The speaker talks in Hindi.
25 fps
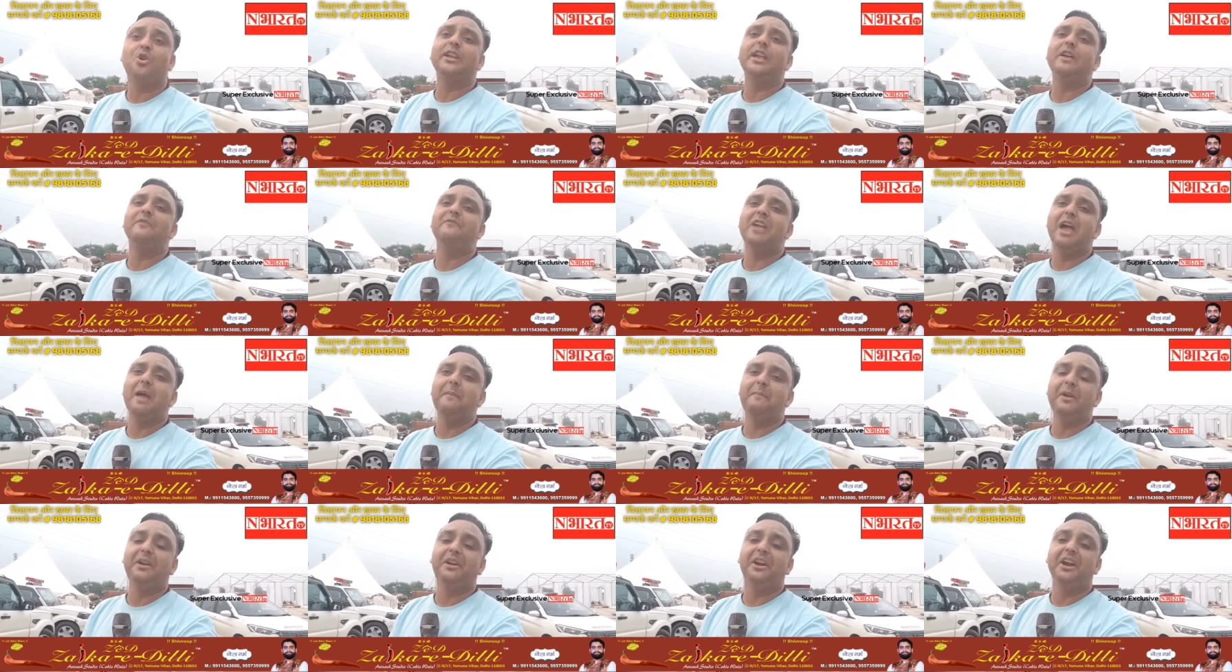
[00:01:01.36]
उनको ये
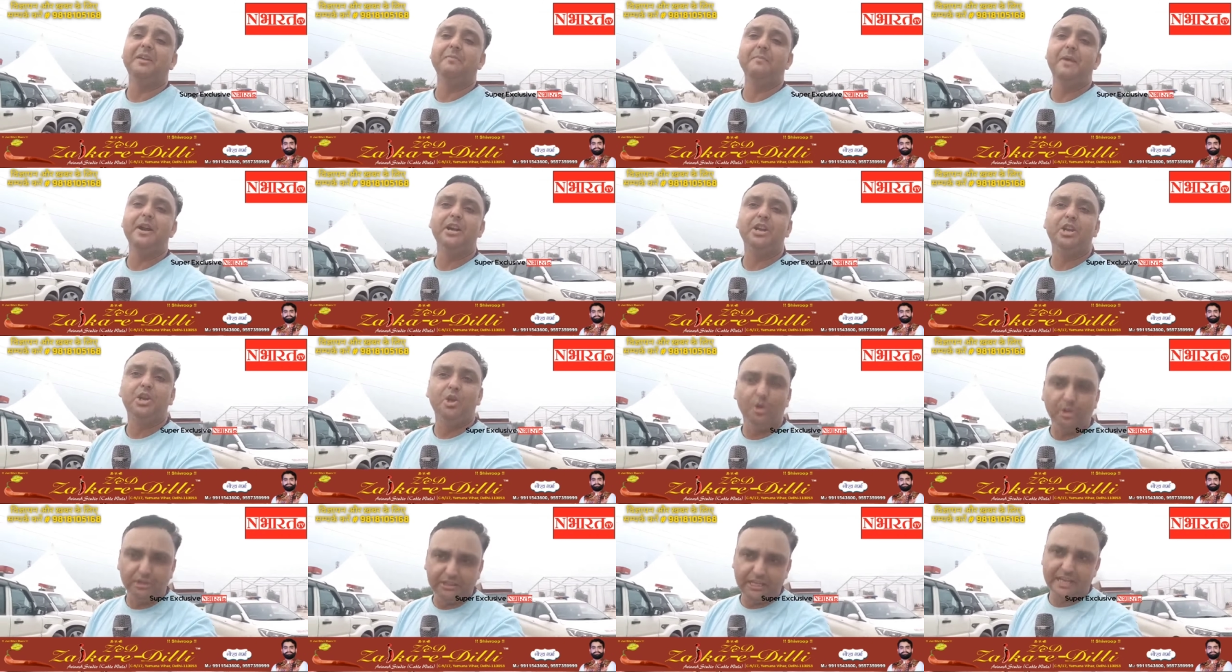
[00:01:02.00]
वीआईपी
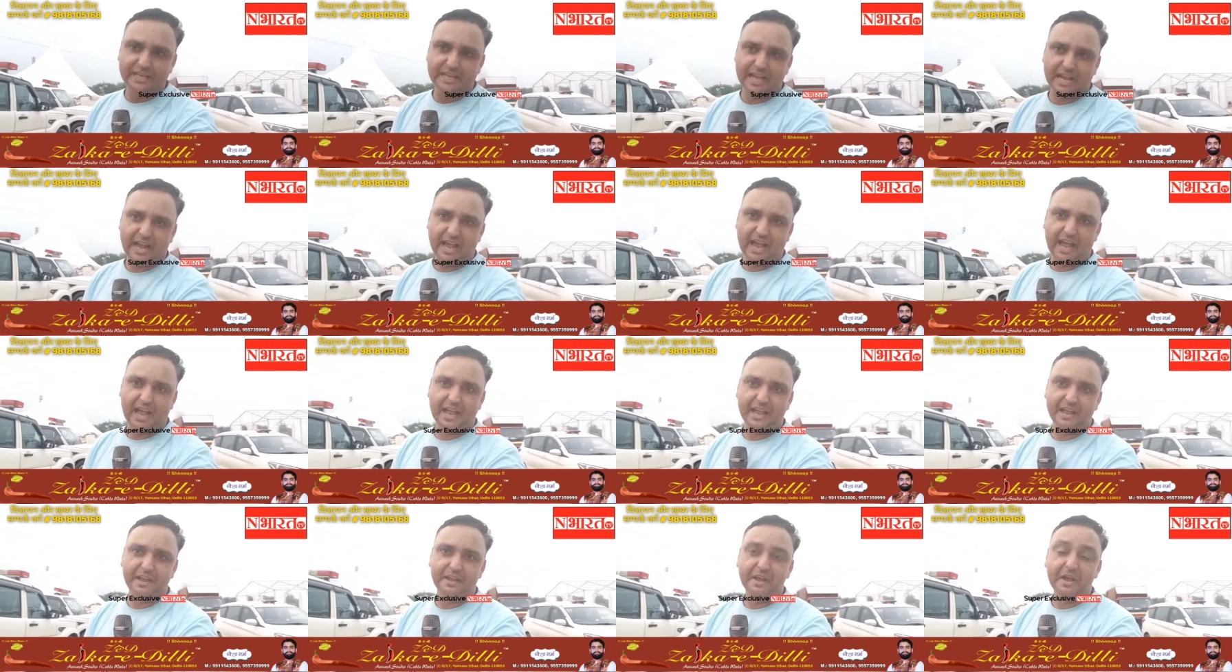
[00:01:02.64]
ट्रीटमेंट क्यों दिया जा
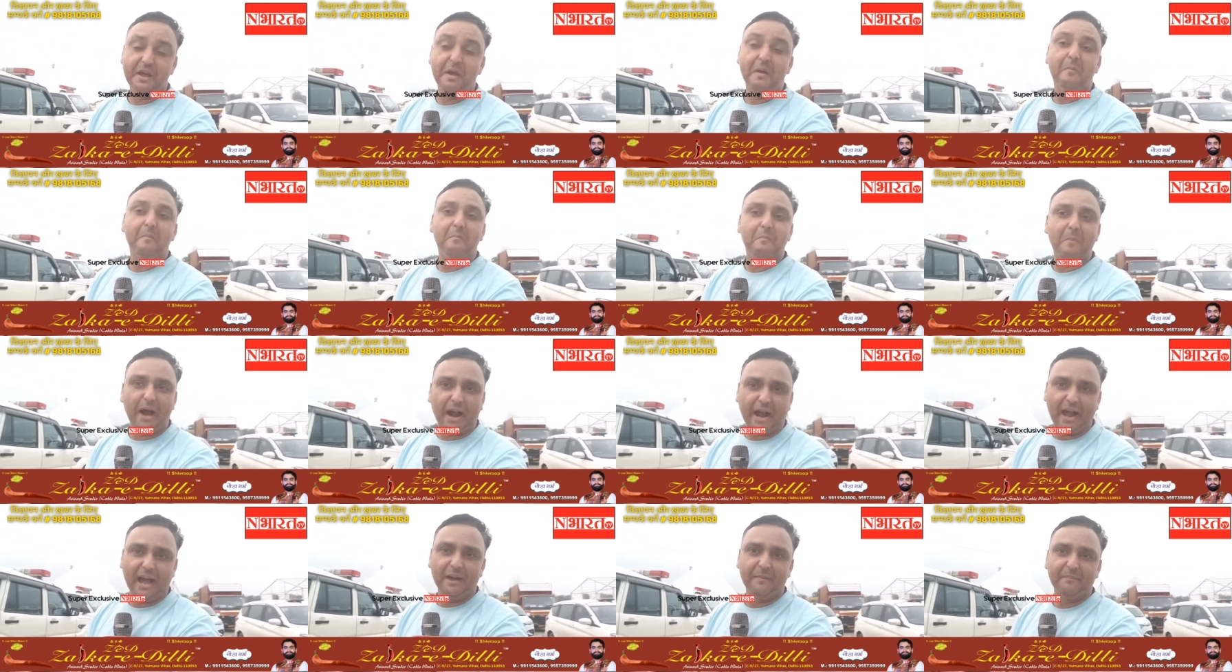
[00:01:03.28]
रहा है
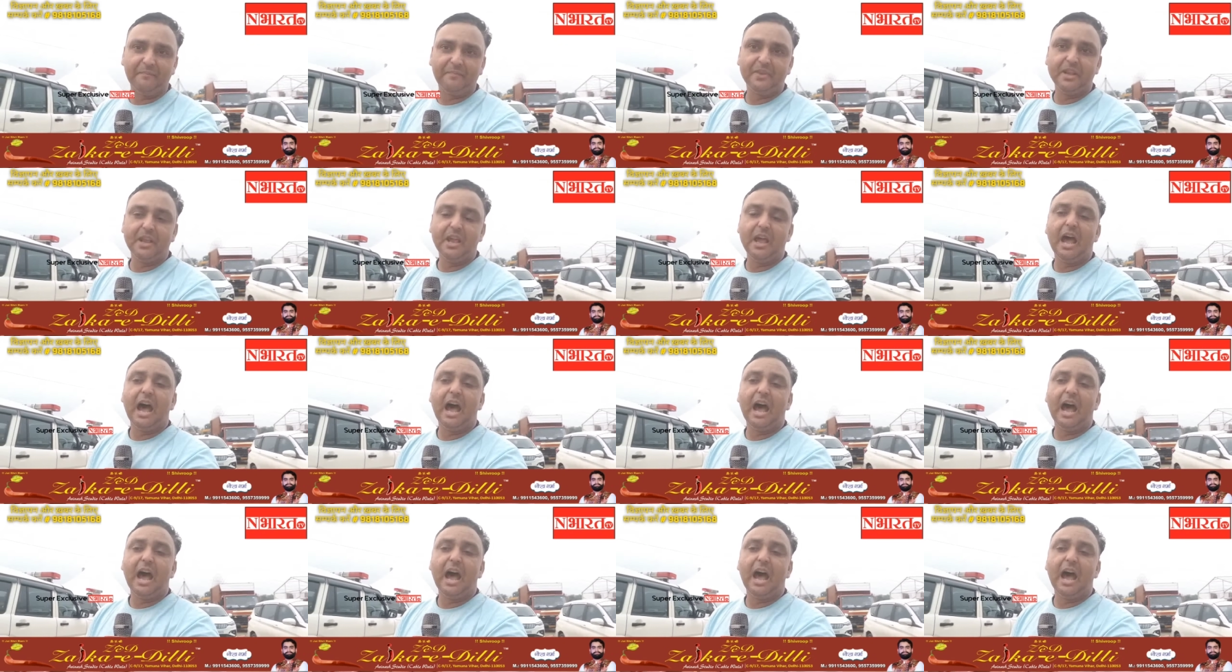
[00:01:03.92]
मगर